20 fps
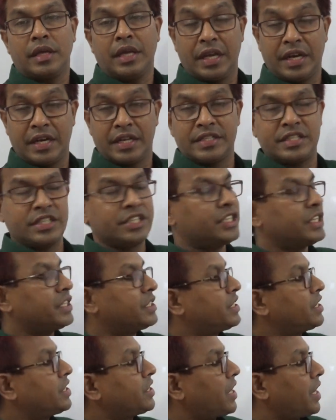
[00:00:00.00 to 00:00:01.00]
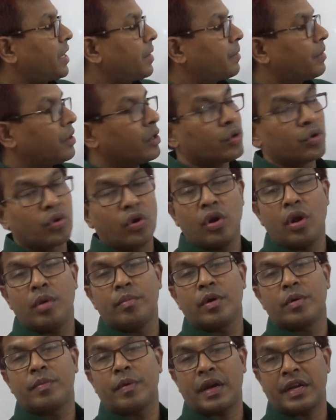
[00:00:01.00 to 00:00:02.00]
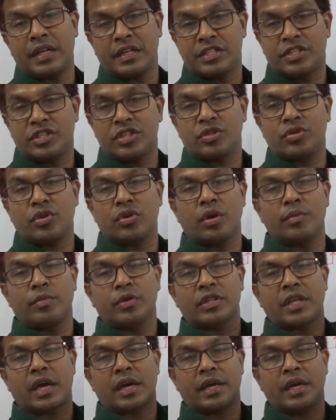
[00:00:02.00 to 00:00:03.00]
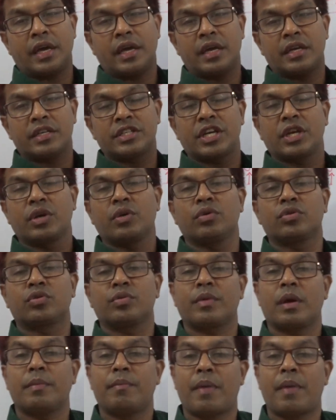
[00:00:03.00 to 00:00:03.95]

ইংরেজি ডিজিটে রোল নম্বর বা রেজিস্ট্রেশন নম্বর থাকে সেগুলো তোমরা